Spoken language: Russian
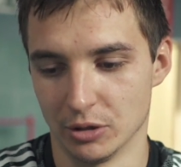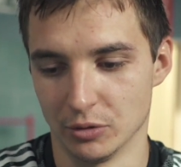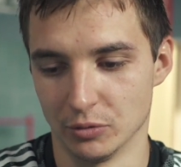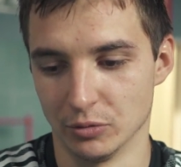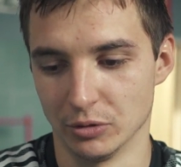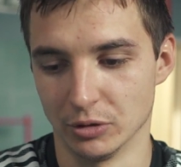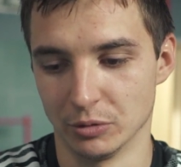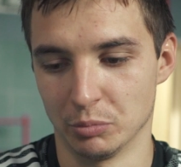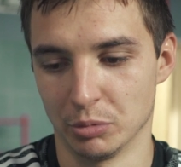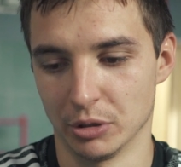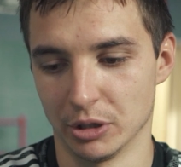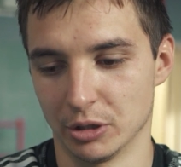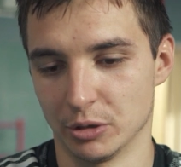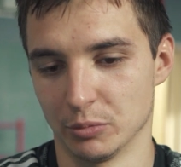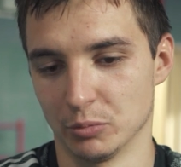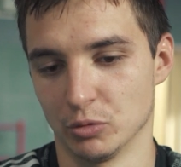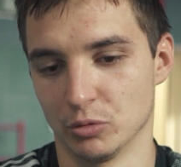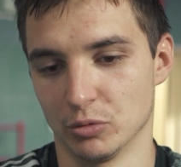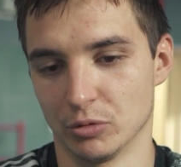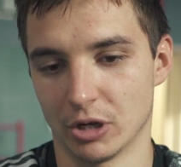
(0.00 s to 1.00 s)
Вот,
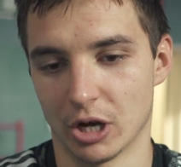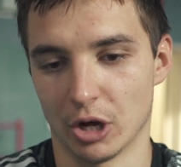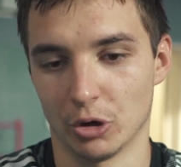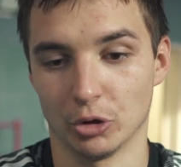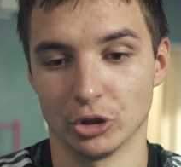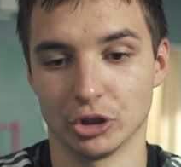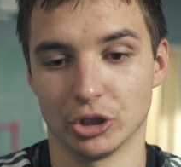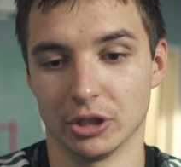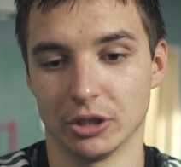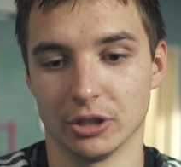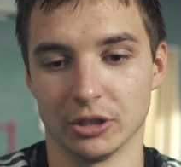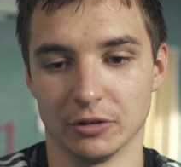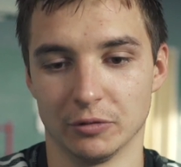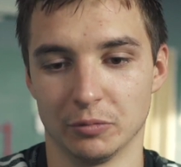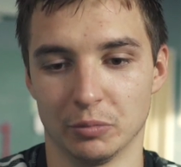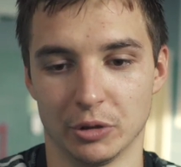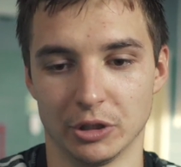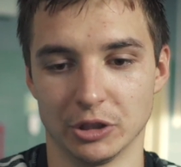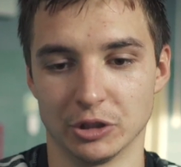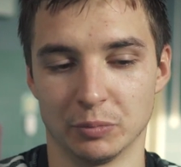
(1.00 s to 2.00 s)
поэтому хорошие,
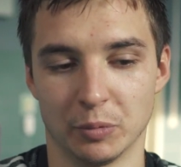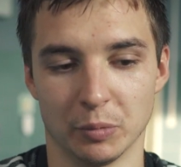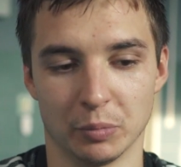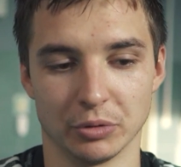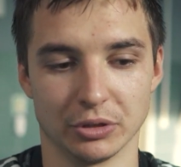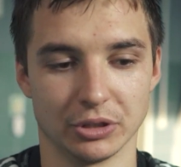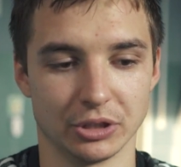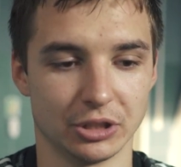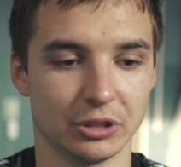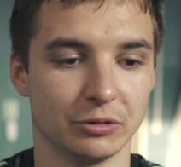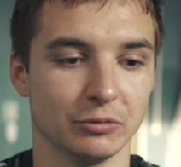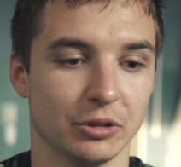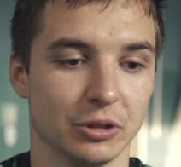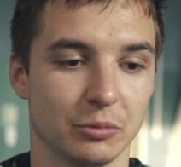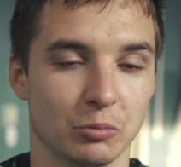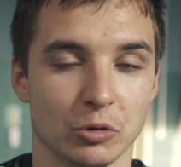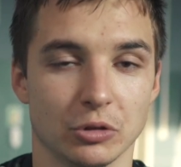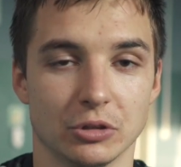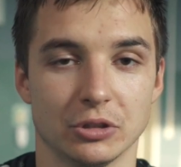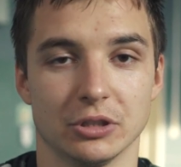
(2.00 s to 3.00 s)
в принципе,
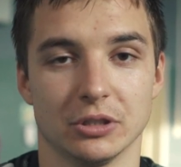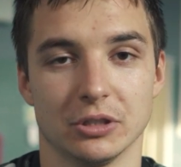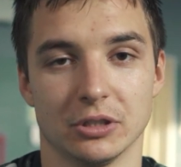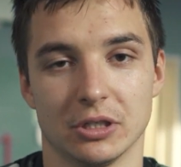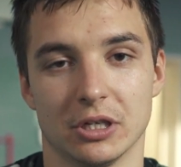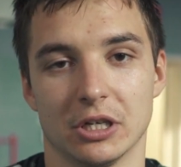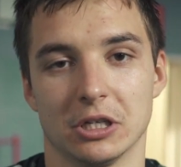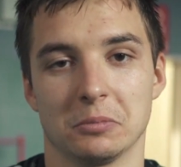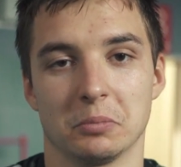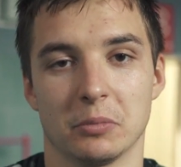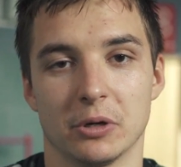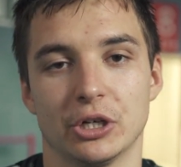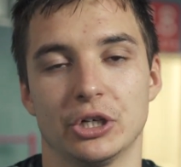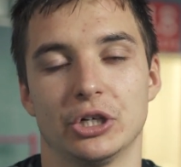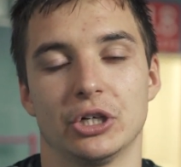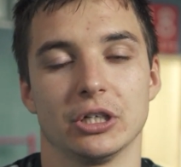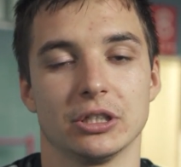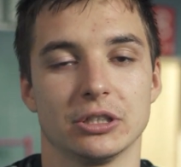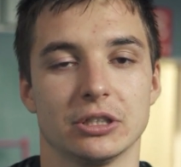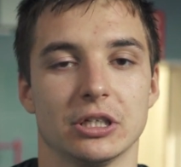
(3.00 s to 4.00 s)
позитивные эмоции от
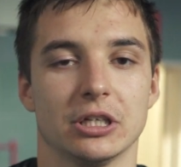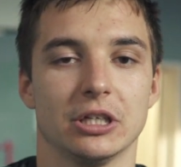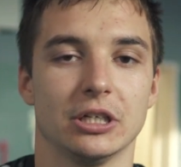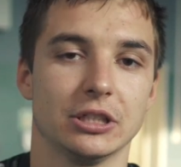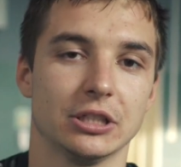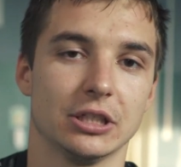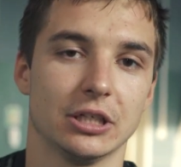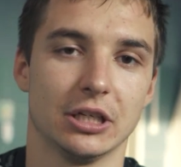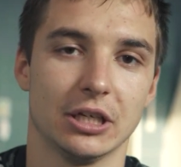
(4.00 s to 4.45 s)
матча остались.